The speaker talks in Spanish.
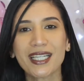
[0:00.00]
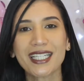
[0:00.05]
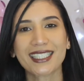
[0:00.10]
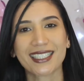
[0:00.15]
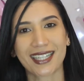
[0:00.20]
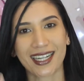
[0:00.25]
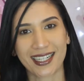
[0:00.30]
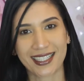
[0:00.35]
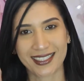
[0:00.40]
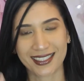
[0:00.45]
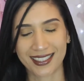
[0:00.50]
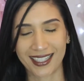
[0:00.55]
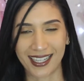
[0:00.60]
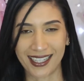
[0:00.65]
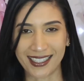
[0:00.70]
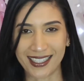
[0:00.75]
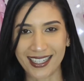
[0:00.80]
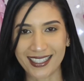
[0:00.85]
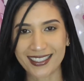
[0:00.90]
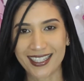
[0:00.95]
mis
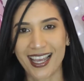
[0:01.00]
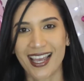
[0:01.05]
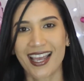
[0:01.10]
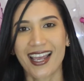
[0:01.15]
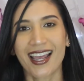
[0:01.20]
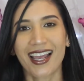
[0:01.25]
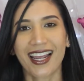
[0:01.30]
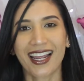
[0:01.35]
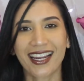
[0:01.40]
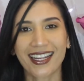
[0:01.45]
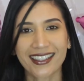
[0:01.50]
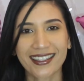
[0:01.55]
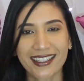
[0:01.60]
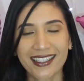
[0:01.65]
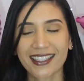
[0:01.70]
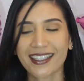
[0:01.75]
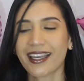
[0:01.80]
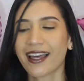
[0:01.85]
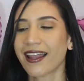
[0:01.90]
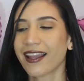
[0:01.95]
reseñas,
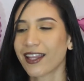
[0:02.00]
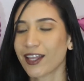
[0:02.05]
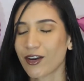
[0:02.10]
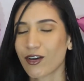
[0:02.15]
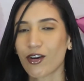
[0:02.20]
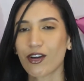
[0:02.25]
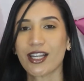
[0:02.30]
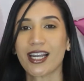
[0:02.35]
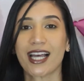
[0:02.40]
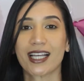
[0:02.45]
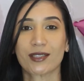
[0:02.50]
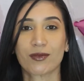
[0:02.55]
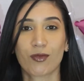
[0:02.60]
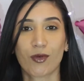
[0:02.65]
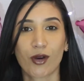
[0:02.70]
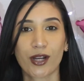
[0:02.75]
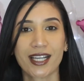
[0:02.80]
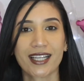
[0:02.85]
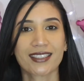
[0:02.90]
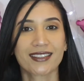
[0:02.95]
el día de hoy las
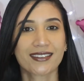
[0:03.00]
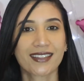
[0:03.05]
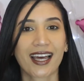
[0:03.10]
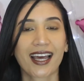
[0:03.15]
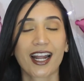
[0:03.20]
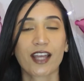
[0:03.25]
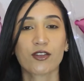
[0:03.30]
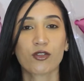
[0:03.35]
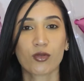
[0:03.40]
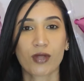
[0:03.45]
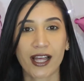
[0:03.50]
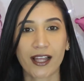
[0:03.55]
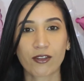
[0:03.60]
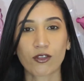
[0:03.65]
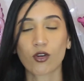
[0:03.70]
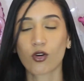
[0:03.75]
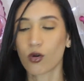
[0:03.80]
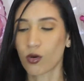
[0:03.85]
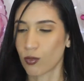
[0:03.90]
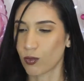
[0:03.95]
voy a estar
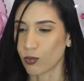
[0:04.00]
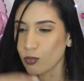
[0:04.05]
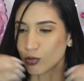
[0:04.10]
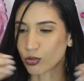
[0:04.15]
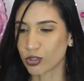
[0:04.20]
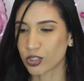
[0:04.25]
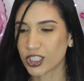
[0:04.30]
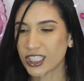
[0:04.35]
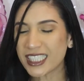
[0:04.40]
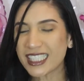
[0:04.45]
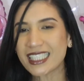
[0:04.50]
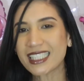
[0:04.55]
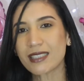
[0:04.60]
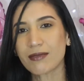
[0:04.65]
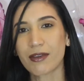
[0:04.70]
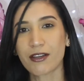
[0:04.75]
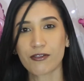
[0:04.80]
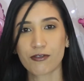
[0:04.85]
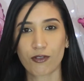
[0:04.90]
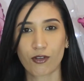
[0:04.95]
ayudando con
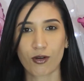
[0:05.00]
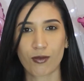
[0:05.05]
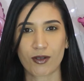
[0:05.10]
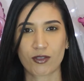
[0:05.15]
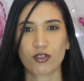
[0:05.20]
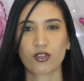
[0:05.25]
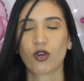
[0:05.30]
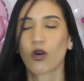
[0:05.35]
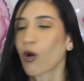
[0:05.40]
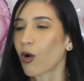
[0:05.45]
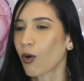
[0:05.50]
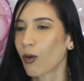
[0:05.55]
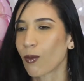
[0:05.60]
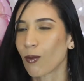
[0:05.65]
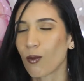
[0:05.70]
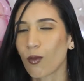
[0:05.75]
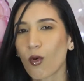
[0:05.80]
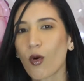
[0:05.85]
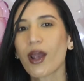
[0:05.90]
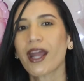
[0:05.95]
muchísima información,
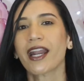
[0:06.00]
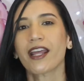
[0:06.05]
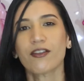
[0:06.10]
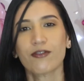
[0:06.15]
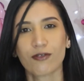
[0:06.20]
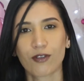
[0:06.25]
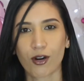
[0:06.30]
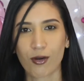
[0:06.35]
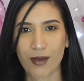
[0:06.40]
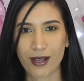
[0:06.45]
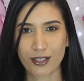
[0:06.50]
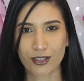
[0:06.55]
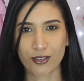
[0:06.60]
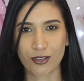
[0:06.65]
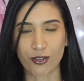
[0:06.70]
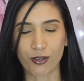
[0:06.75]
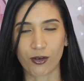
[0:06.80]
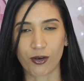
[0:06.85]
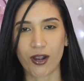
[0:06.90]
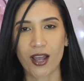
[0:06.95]
con buena
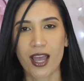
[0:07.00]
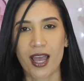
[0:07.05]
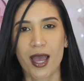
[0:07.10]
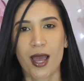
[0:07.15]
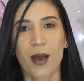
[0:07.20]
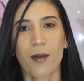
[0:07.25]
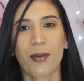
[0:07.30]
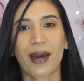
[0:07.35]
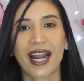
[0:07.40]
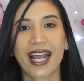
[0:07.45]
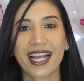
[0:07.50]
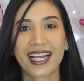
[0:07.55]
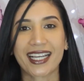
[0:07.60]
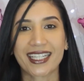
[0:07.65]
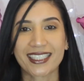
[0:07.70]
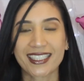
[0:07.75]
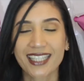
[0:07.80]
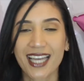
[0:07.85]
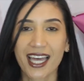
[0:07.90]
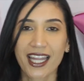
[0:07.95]
información, para
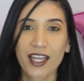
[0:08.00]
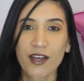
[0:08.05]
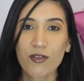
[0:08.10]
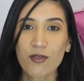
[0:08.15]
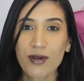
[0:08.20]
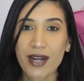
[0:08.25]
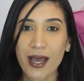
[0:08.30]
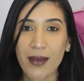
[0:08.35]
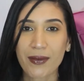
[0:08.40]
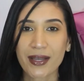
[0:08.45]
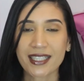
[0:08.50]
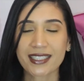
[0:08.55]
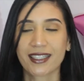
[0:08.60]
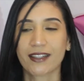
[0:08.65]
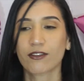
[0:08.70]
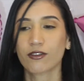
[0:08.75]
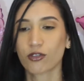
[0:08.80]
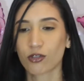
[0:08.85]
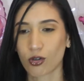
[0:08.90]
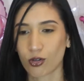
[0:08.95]
que ya de una vez
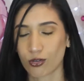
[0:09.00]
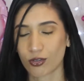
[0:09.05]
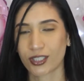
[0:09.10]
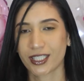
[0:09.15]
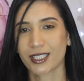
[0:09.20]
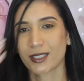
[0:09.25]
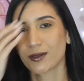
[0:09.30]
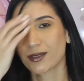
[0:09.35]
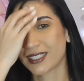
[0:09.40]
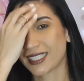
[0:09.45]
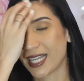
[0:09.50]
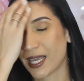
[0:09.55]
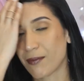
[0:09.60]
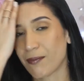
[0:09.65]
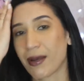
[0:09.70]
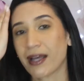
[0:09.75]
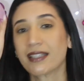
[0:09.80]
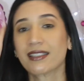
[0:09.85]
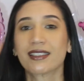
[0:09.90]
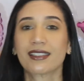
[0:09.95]
entonces
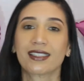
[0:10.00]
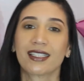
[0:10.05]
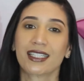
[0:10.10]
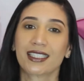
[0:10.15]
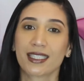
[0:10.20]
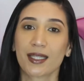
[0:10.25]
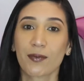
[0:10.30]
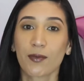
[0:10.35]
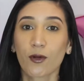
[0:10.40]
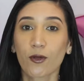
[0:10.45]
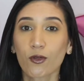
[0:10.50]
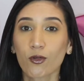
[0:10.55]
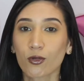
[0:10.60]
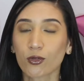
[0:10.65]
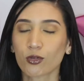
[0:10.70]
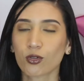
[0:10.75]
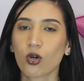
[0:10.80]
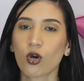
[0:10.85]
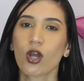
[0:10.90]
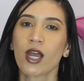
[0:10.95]
sepan si este
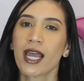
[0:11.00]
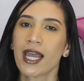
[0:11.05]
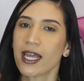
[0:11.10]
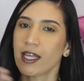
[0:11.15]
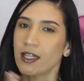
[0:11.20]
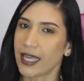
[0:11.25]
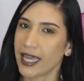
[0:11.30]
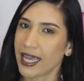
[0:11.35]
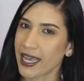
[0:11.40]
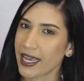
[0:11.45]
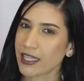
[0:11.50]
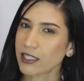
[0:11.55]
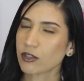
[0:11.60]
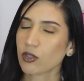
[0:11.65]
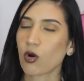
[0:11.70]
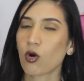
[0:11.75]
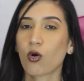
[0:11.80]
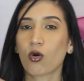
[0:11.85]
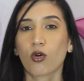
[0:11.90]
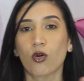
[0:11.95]
producto
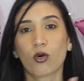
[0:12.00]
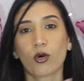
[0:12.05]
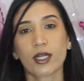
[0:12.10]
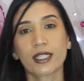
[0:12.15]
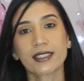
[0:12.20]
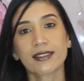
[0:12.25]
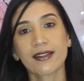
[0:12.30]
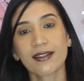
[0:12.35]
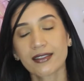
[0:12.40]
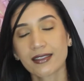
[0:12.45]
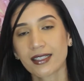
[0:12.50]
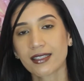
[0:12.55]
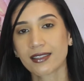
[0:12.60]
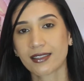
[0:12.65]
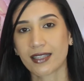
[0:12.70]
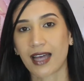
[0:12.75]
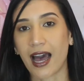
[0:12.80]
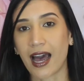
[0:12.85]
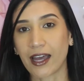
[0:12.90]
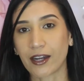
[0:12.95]
es o no es
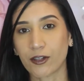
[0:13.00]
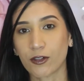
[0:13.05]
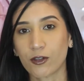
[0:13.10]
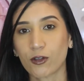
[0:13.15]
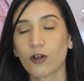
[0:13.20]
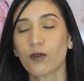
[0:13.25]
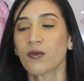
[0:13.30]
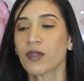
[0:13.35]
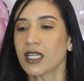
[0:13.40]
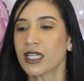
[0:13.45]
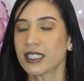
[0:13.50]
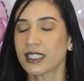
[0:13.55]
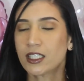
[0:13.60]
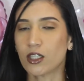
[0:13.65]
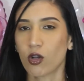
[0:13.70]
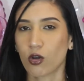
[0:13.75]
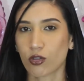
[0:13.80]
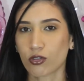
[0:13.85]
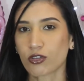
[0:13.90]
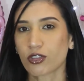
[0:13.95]
necesario,
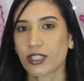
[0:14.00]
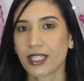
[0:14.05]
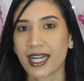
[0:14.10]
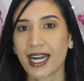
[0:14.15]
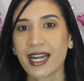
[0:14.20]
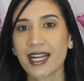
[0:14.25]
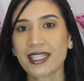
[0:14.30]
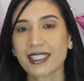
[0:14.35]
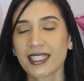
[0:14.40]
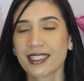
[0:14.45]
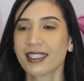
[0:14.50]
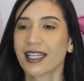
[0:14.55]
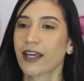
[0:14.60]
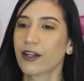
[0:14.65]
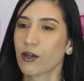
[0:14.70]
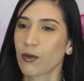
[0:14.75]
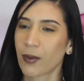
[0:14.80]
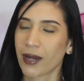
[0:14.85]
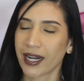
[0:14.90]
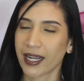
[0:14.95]
si lo consideras
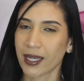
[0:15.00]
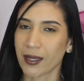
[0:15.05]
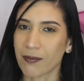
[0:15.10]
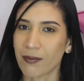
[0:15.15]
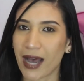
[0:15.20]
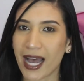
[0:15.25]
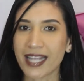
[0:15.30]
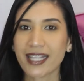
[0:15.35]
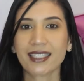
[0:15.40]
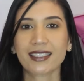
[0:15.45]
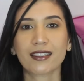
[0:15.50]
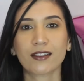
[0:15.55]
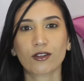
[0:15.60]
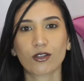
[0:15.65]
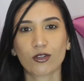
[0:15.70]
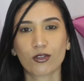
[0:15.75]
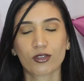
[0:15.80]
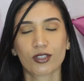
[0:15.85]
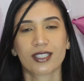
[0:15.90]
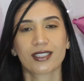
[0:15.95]
necesario para que vayas
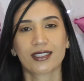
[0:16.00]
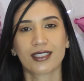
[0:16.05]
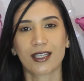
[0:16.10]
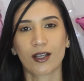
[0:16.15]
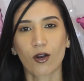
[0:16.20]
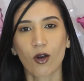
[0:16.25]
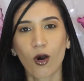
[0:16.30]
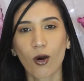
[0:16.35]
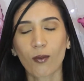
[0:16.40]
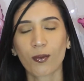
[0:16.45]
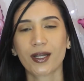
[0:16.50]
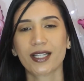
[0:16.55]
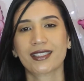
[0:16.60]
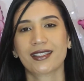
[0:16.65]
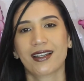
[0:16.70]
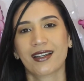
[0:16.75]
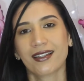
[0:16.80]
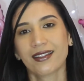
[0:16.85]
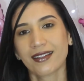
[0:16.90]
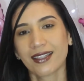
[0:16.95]
entonces y
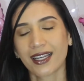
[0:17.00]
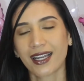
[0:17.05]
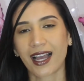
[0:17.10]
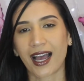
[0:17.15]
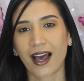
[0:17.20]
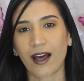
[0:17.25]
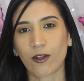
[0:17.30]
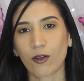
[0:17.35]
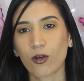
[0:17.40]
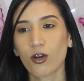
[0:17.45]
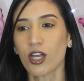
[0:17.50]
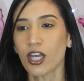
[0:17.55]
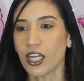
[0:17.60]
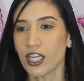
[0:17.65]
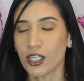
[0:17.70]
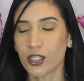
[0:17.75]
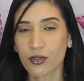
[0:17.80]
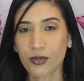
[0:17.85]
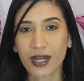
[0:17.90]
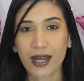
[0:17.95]
compres el indicado
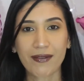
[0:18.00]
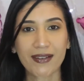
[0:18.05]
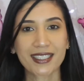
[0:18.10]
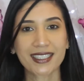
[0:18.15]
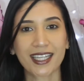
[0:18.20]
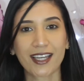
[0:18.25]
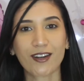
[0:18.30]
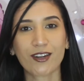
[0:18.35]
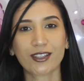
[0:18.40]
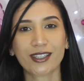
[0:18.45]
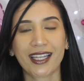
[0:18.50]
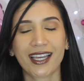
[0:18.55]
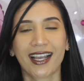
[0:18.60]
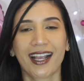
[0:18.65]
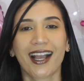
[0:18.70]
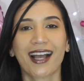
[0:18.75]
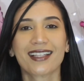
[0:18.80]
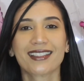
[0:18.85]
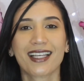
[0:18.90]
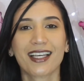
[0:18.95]
y una vez que lo
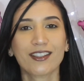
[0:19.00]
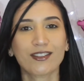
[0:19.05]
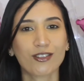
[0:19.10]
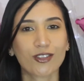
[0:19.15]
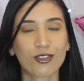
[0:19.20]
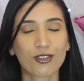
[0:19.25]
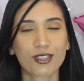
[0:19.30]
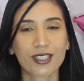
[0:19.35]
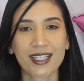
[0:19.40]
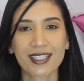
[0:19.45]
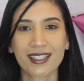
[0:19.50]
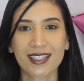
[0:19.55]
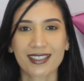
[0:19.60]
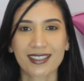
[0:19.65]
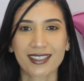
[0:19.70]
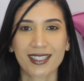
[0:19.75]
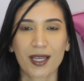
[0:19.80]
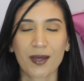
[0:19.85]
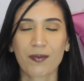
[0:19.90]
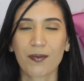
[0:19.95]
tengas entonces
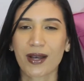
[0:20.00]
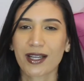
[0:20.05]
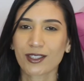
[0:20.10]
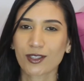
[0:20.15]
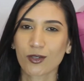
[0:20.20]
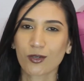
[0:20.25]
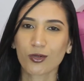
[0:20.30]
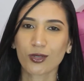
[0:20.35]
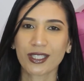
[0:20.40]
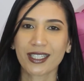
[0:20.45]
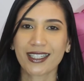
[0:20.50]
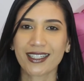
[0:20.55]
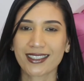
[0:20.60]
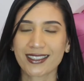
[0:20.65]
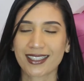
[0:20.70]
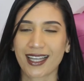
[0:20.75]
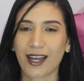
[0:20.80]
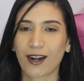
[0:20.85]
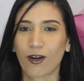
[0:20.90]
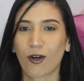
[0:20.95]
sepas
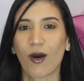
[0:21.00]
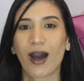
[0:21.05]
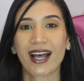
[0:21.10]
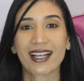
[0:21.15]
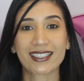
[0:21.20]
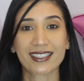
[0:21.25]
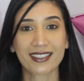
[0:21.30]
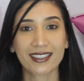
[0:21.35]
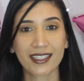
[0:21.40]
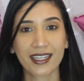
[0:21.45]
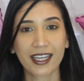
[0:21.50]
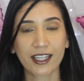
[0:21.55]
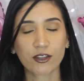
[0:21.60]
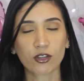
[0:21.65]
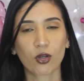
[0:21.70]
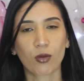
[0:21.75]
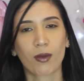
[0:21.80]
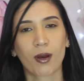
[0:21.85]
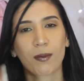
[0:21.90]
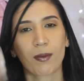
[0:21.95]
utilizarlo. Así que
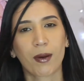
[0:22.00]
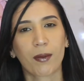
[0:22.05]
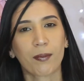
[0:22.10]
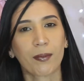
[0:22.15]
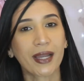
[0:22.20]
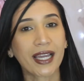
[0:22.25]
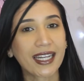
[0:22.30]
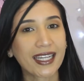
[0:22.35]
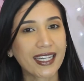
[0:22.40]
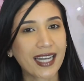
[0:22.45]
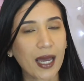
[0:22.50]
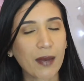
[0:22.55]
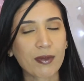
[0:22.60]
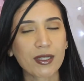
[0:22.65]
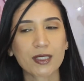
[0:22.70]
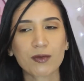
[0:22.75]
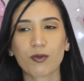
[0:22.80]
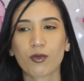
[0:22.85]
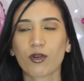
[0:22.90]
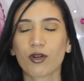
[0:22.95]
toma papel y
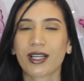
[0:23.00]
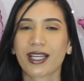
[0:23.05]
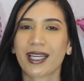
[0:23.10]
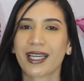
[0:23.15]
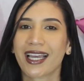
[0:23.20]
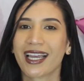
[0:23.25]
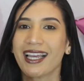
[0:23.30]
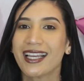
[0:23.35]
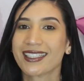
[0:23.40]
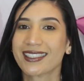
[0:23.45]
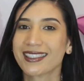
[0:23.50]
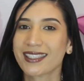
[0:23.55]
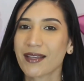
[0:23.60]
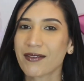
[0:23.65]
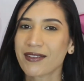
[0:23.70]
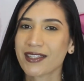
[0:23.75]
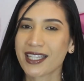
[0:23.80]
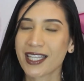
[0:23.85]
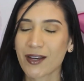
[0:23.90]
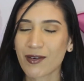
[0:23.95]
lápiz porque
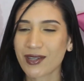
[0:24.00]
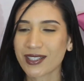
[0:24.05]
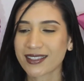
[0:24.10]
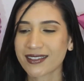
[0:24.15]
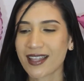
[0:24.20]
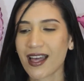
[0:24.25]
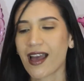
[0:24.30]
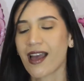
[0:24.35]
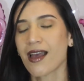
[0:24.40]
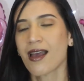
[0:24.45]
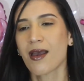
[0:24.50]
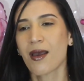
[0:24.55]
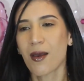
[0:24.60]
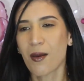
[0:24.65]
este video está